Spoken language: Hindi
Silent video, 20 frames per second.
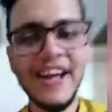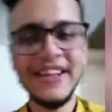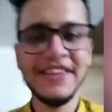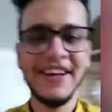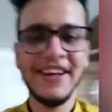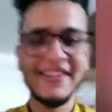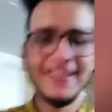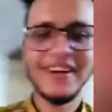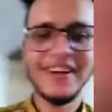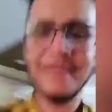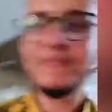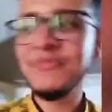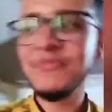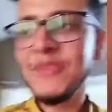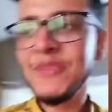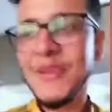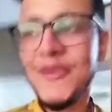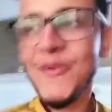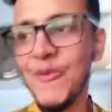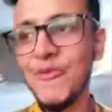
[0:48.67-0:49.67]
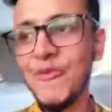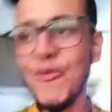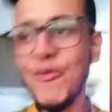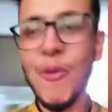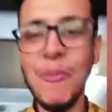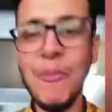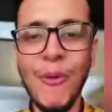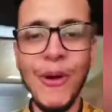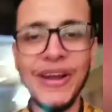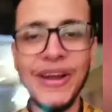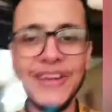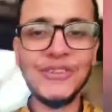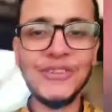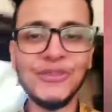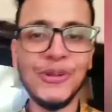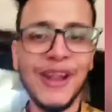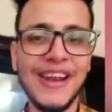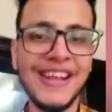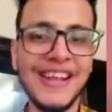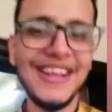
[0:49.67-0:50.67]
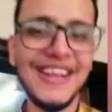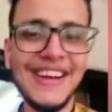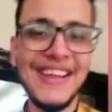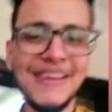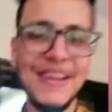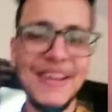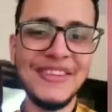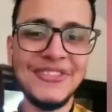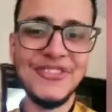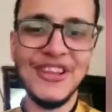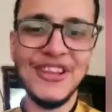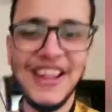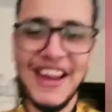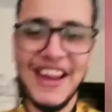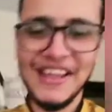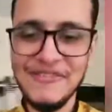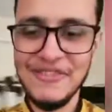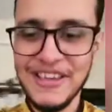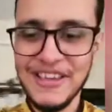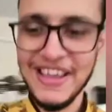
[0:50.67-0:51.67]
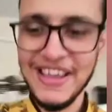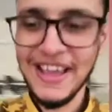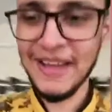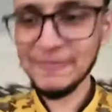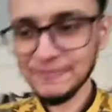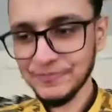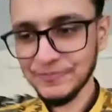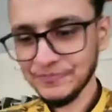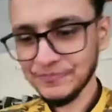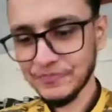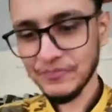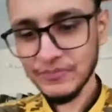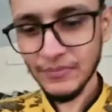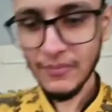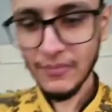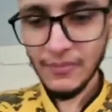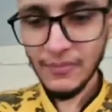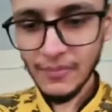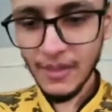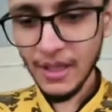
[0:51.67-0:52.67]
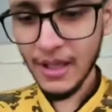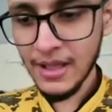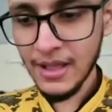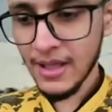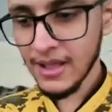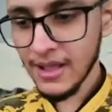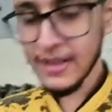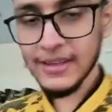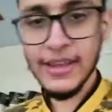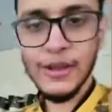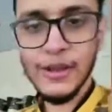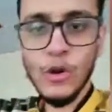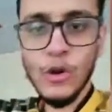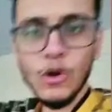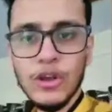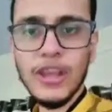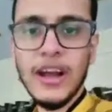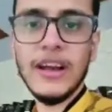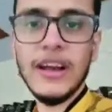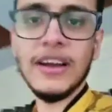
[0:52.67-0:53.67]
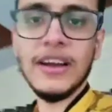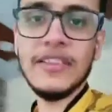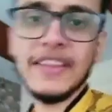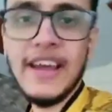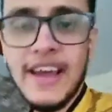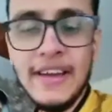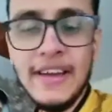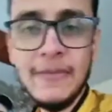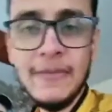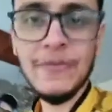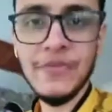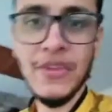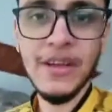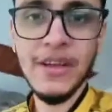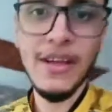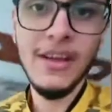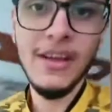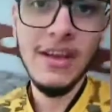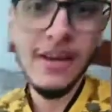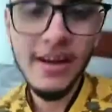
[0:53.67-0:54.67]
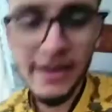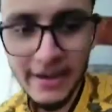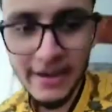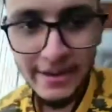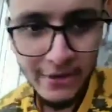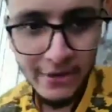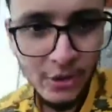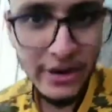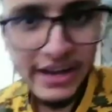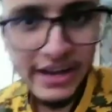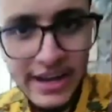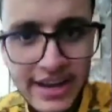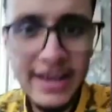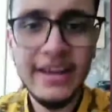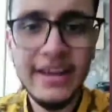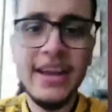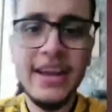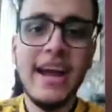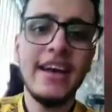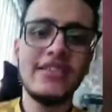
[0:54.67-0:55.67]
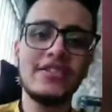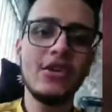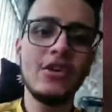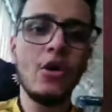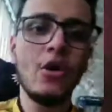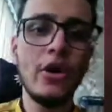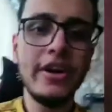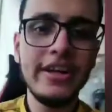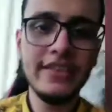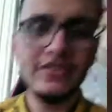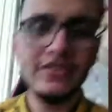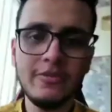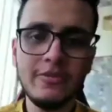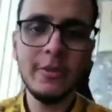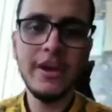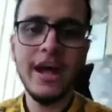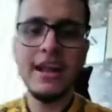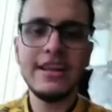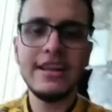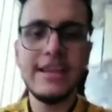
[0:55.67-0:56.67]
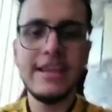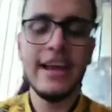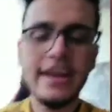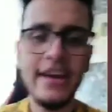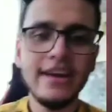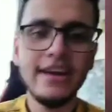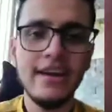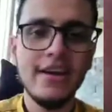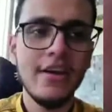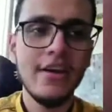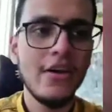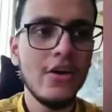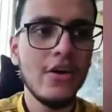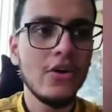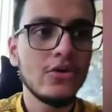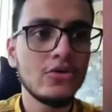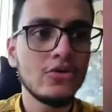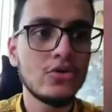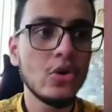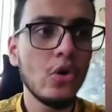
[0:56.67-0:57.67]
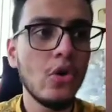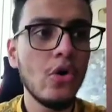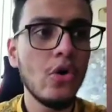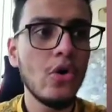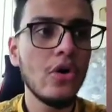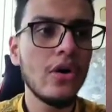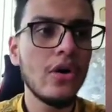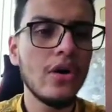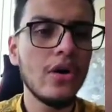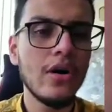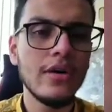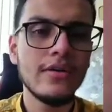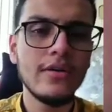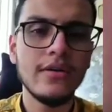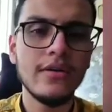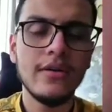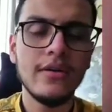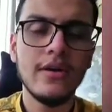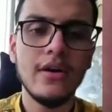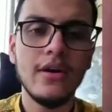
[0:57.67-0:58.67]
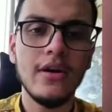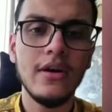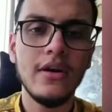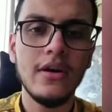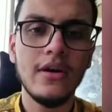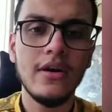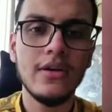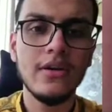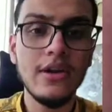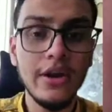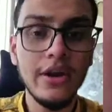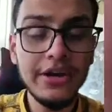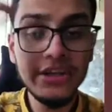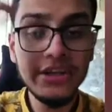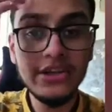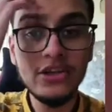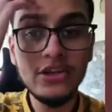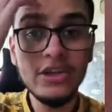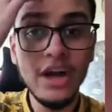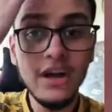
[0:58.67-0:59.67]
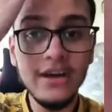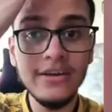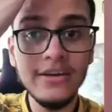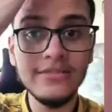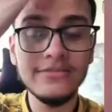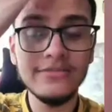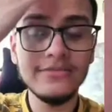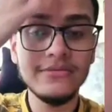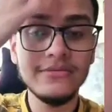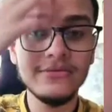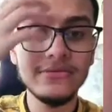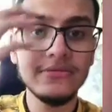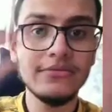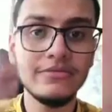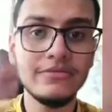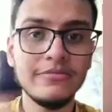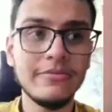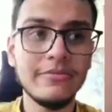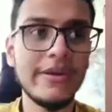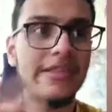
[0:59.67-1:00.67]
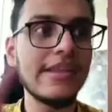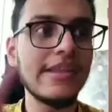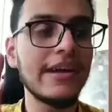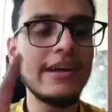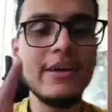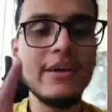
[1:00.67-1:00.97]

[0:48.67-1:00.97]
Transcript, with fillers: दिया था वो पॉइंट सुनाने के लिए इंस्टा लाइव किया है ये लोग क्या करते हैं इन्होंने एक ऐसी ऑडियंस बना ली है जो लड़कियां बेसिकली